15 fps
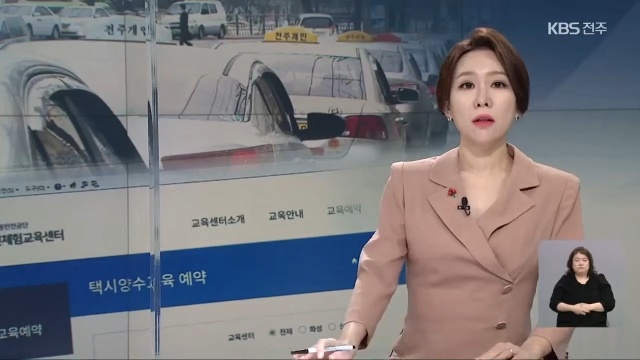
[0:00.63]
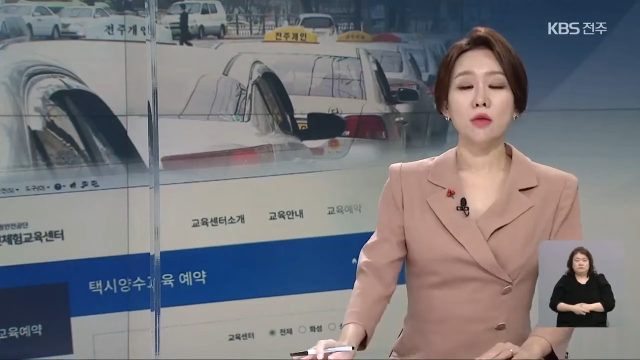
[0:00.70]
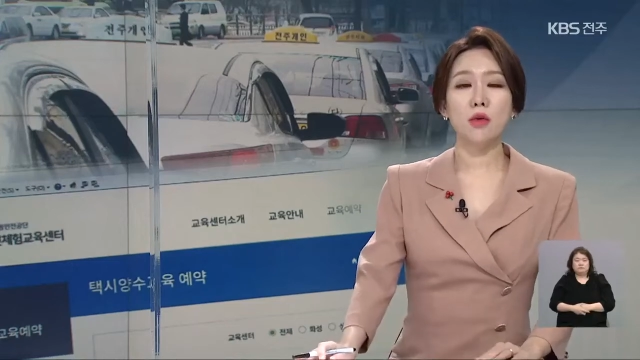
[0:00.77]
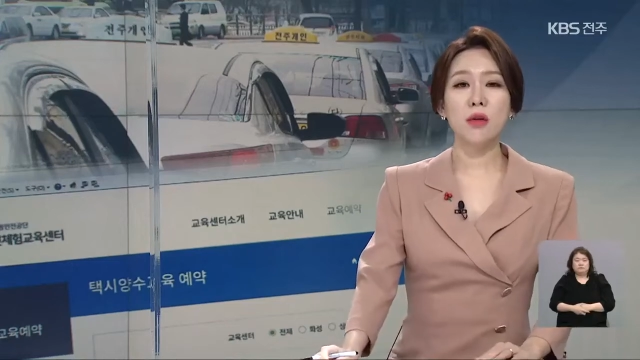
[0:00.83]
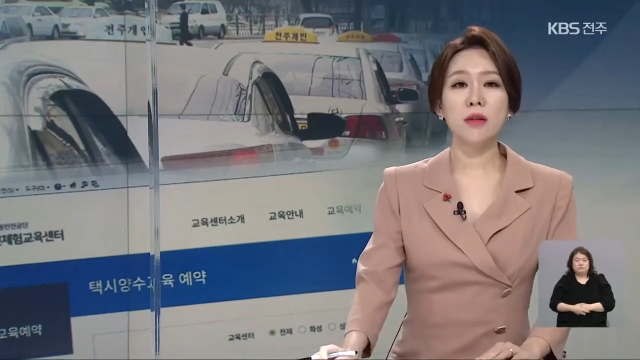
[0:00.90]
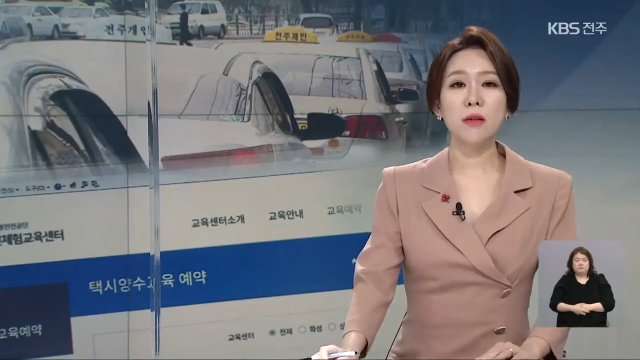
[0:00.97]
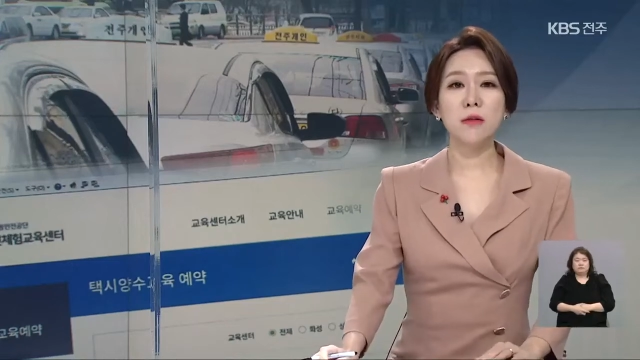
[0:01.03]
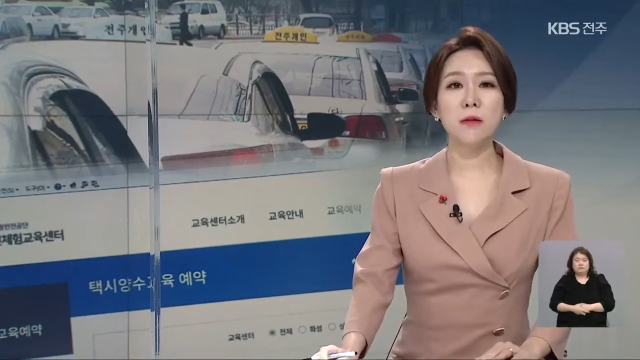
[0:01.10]

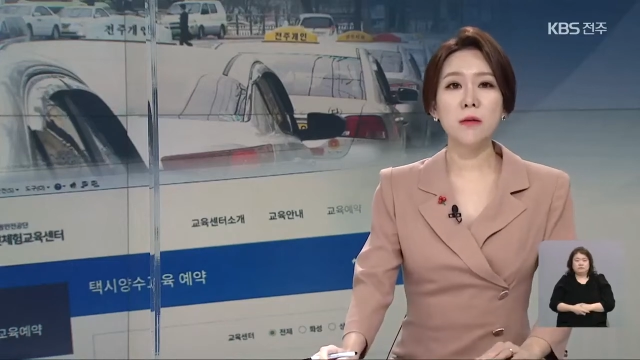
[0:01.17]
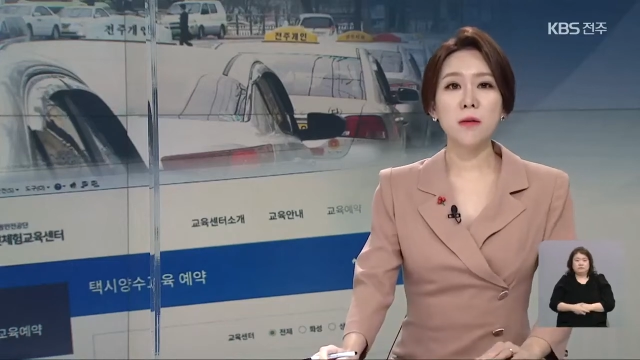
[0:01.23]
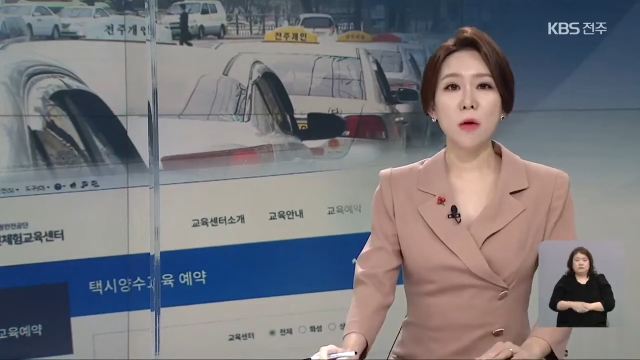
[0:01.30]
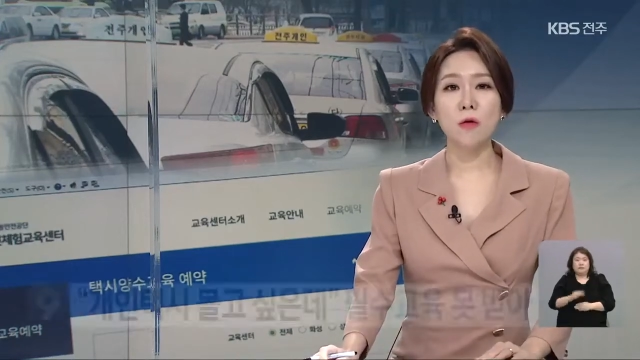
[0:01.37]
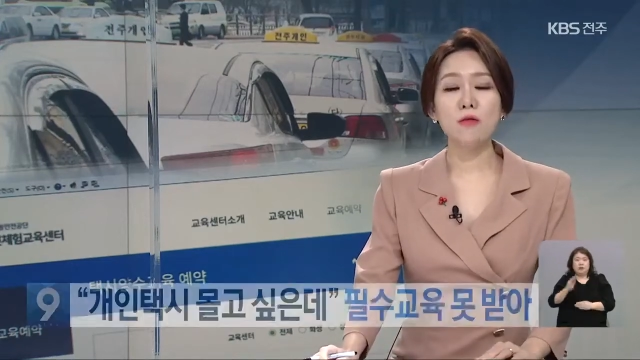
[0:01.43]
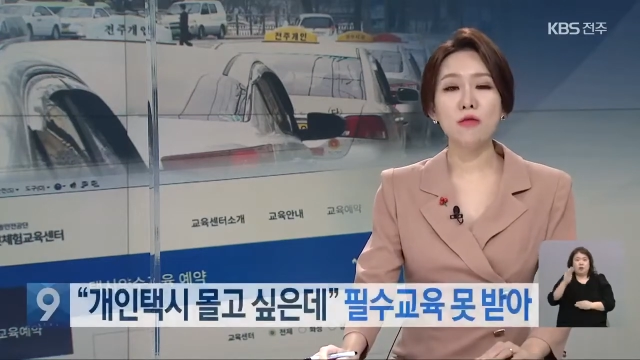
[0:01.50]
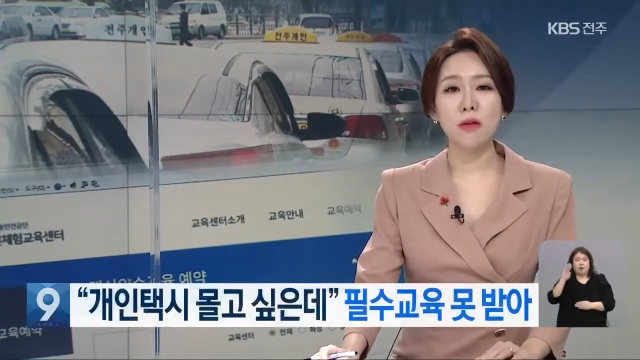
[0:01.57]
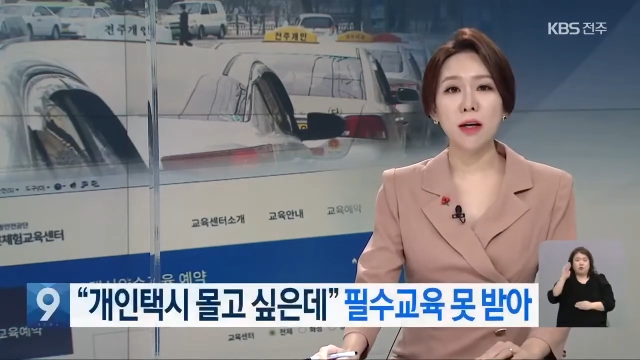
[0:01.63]
최근
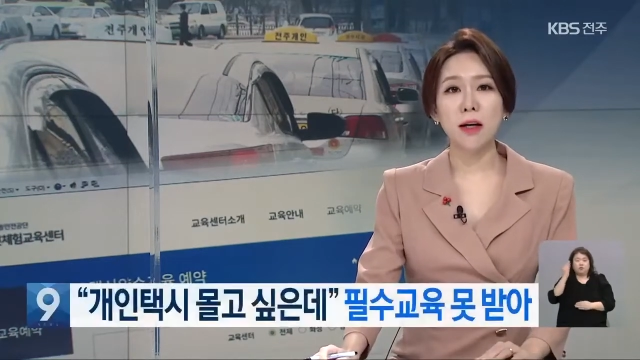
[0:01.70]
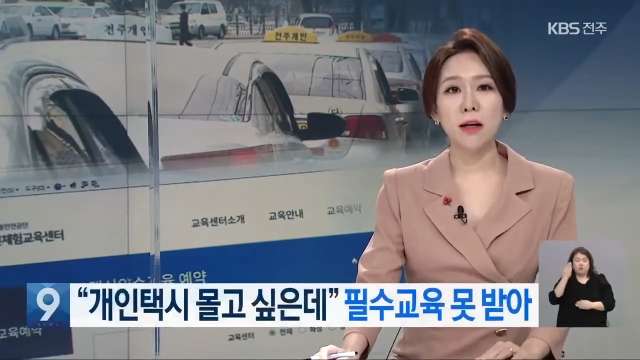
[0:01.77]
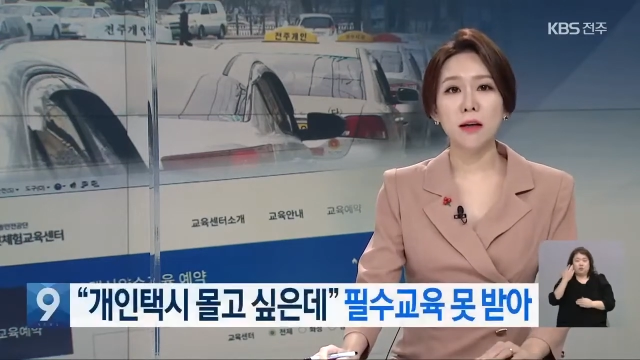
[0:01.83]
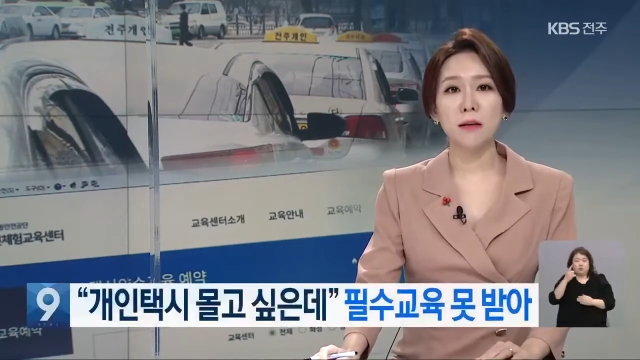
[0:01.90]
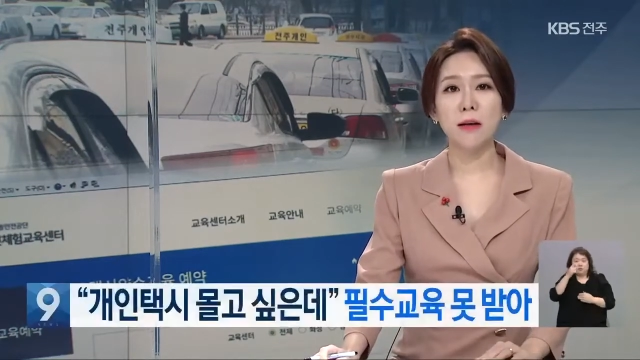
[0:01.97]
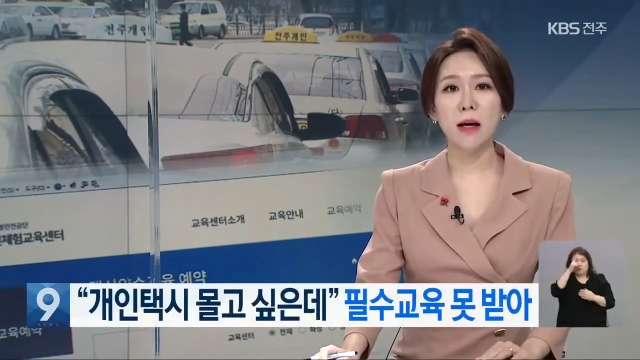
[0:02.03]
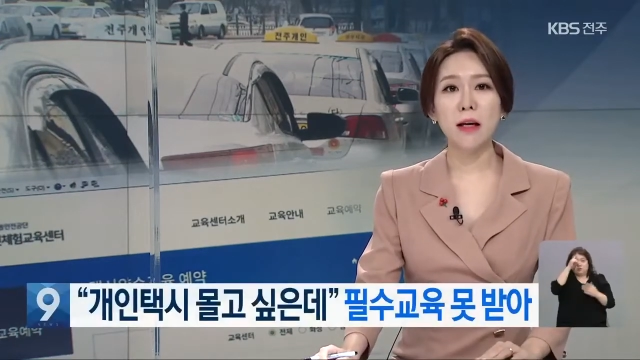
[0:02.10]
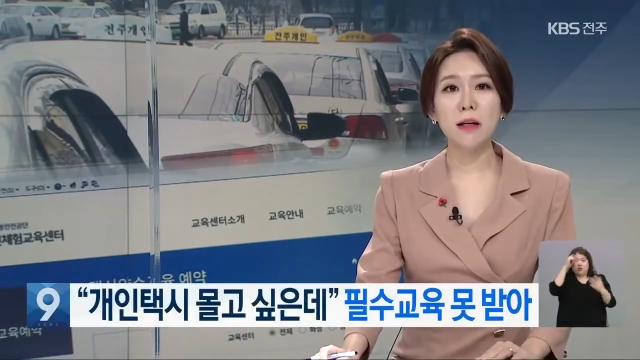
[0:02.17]
정부가
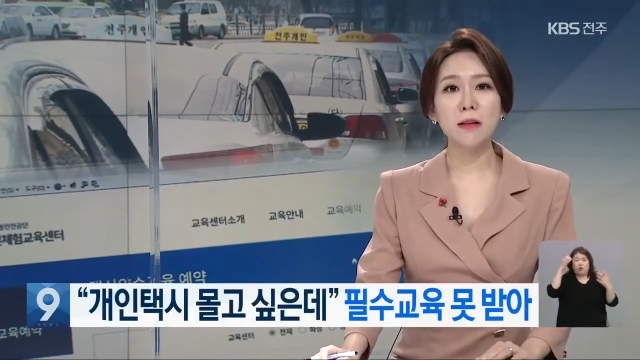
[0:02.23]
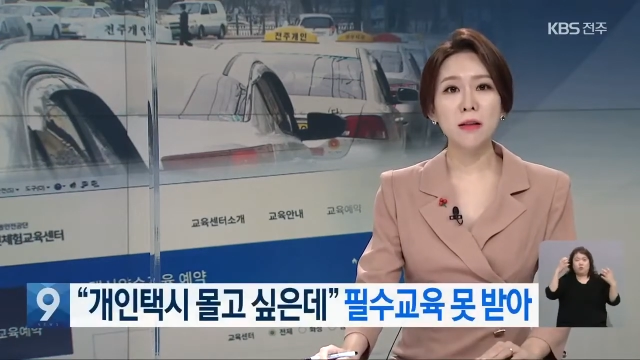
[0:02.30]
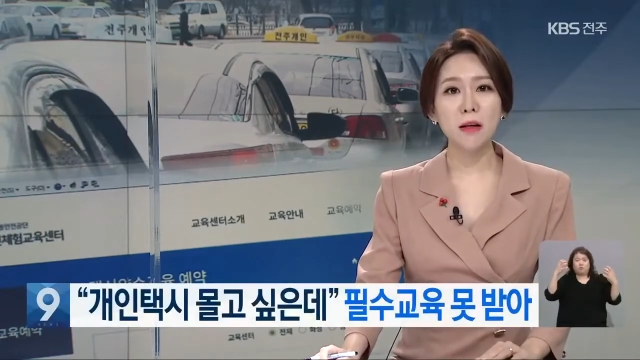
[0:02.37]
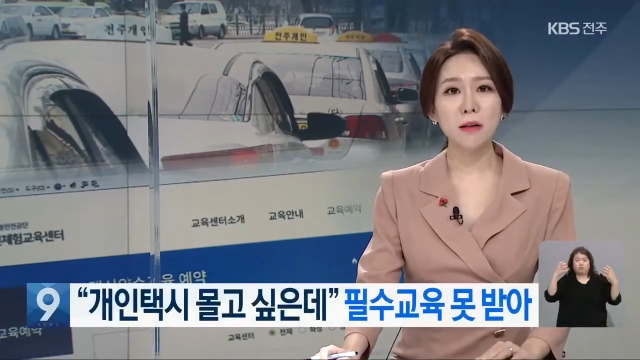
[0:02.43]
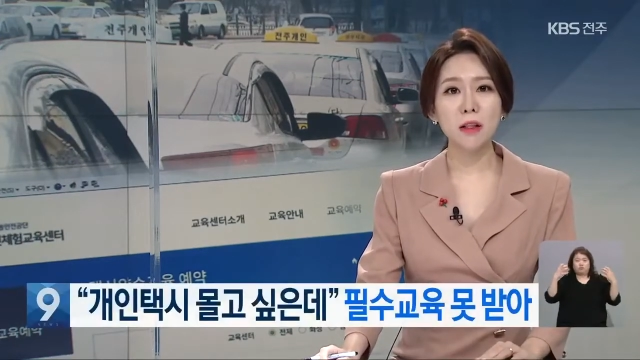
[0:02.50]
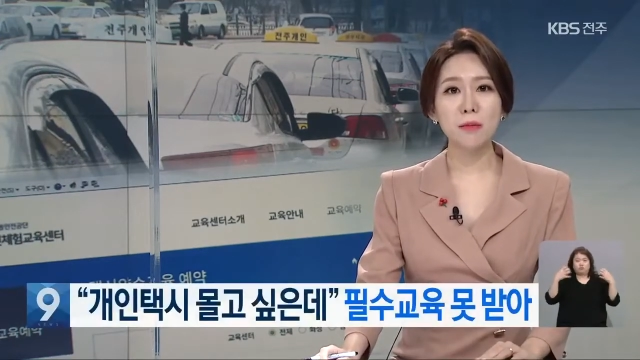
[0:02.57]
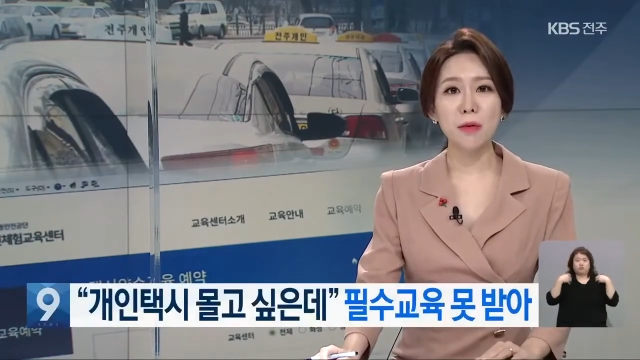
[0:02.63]
개인 택시